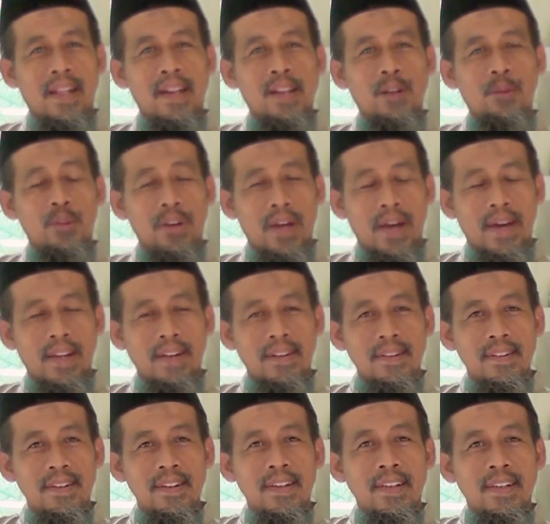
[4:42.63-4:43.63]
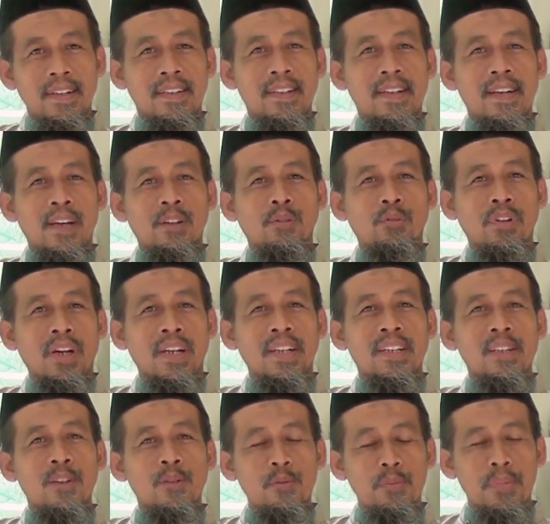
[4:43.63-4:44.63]
Al-Quran dilakukan
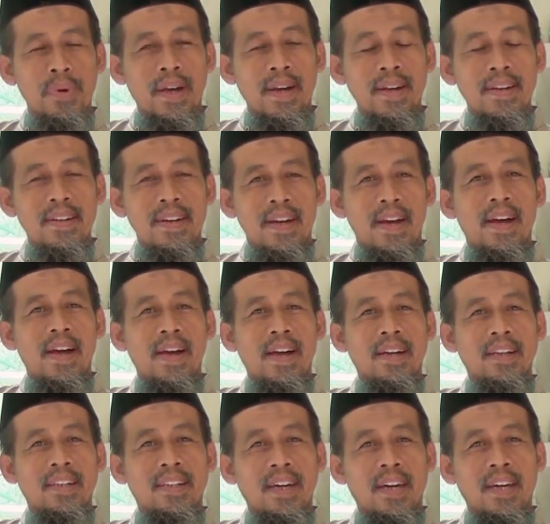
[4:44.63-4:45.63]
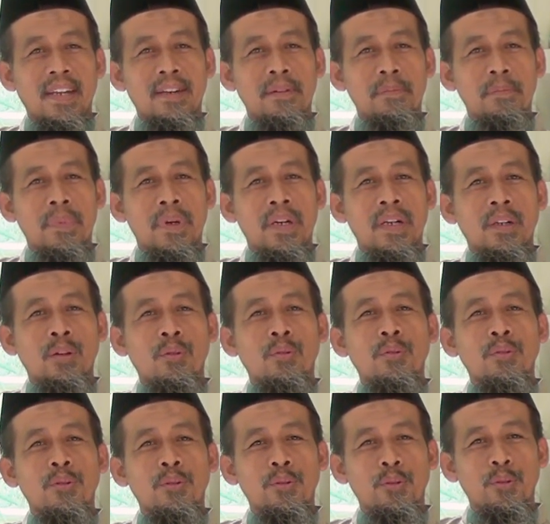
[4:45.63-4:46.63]
di rumah akan
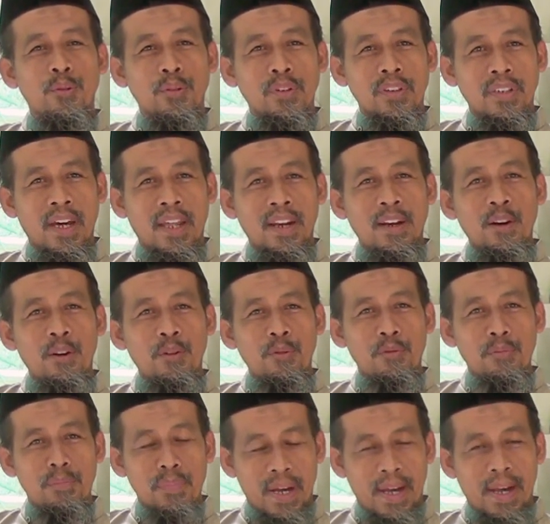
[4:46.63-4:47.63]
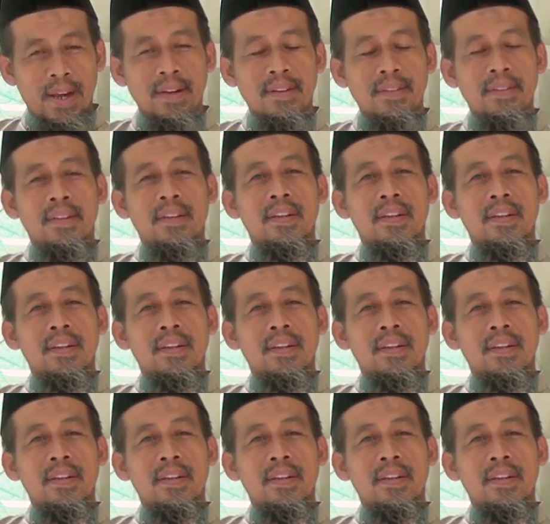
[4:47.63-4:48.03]
menguntungkan rumah.